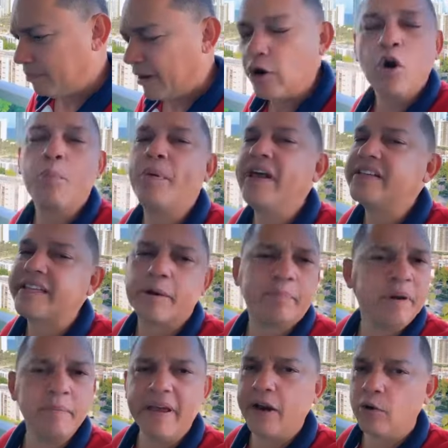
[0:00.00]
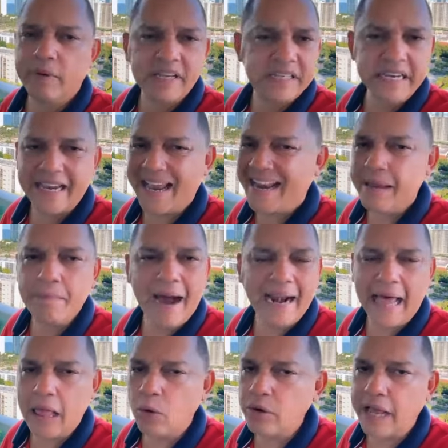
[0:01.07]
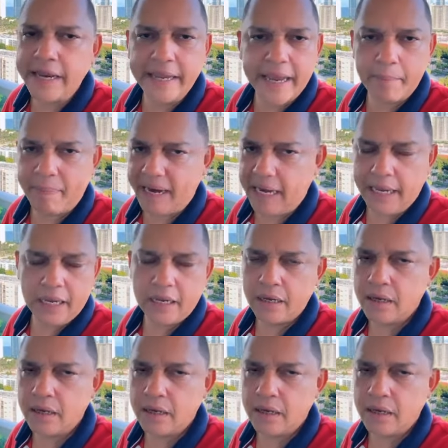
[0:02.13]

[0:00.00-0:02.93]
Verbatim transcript: Pero no puede estar primero Messi que ni Maradona ni que Pelé.